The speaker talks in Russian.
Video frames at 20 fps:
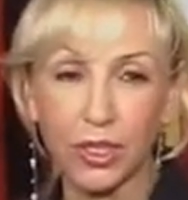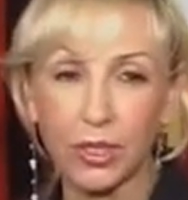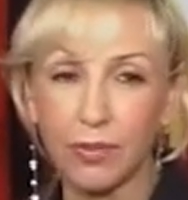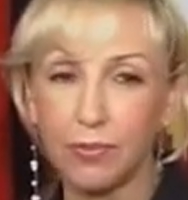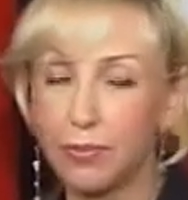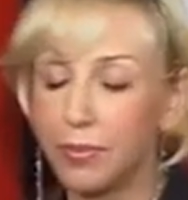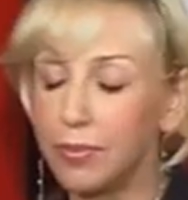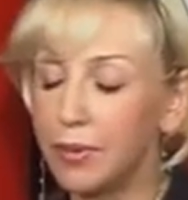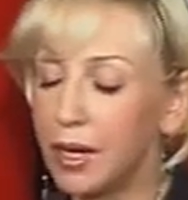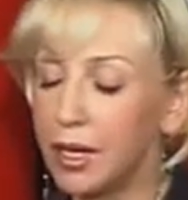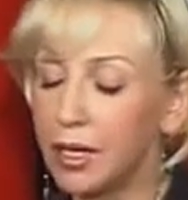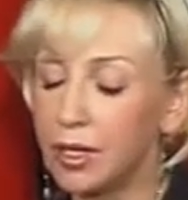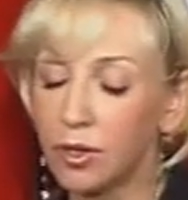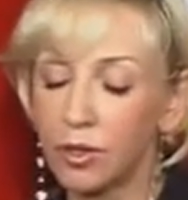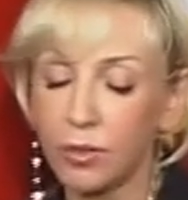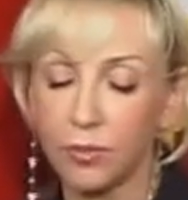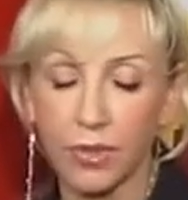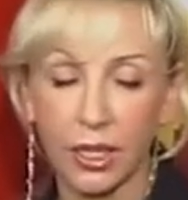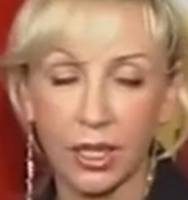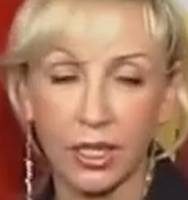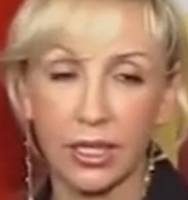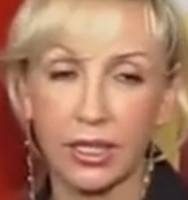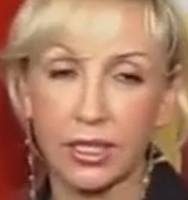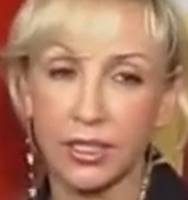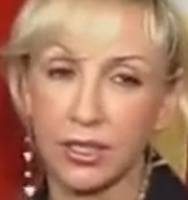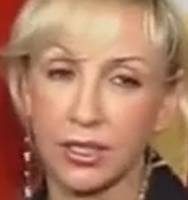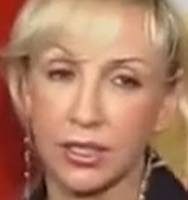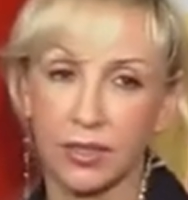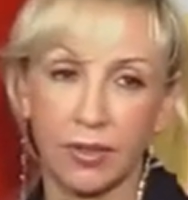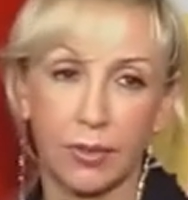и огромное
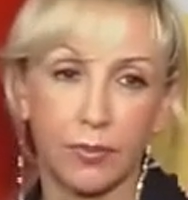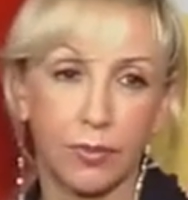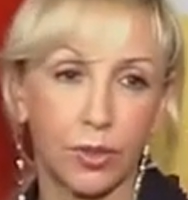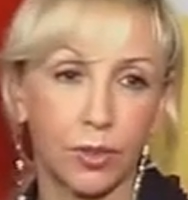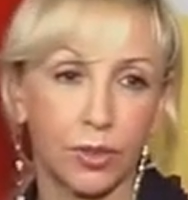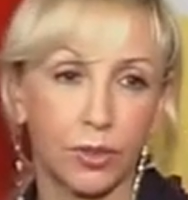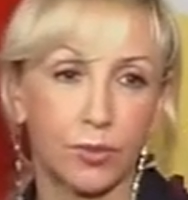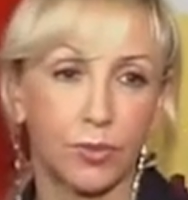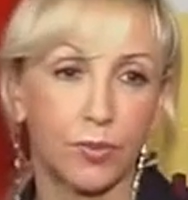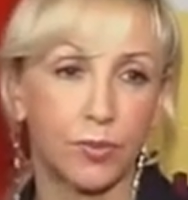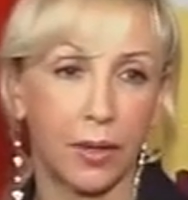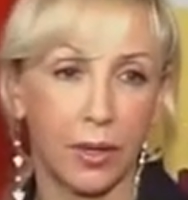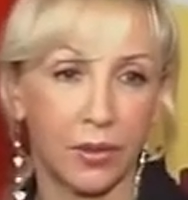количество просьб